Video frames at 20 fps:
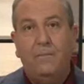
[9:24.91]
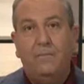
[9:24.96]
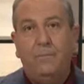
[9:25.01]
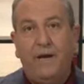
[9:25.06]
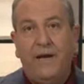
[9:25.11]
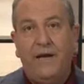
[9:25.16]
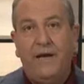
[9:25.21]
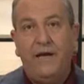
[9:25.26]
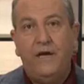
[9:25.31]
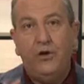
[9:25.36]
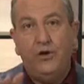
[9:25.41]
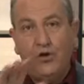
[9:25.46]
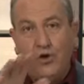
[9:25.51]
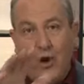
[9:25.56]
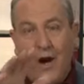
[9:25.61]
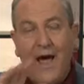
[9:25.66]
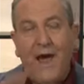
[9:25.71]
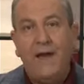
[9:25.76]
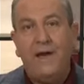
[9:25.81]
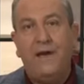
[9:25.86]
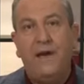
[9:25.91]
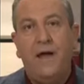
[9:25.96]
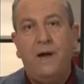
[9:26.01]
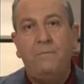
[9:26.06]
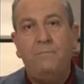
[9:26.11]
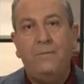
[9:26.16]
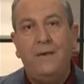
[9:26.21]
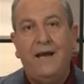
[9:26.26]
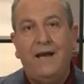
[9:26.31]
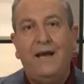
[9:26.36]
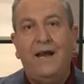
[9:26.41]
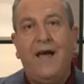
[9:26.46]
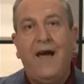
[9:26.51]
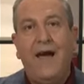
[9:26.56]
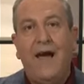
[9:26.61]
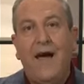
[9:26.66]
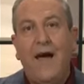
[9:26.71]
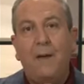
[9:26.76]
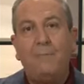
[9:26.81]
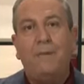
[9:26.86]
بجهنم
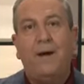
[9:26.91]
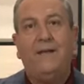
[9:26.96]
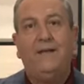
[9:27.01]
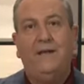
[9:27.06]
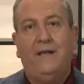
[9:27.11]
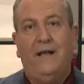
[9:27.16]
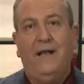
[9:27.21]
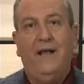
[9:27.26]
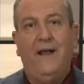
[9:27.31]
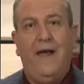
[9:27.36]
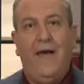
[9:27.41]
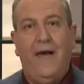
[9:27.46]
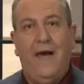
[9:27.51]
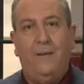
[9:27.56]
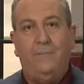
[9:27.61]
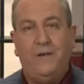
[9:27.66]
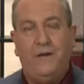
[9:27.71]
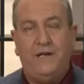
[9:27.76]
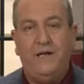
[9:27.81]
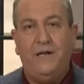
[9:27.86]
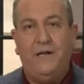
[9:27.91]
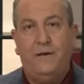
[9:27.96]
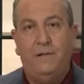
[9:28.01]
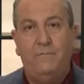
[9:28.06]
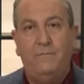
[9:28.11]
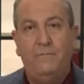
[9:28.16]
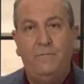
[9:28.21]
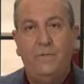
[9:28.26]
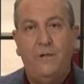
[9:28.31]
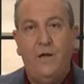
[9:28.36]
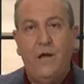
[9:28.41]
إلى أبد الآبدين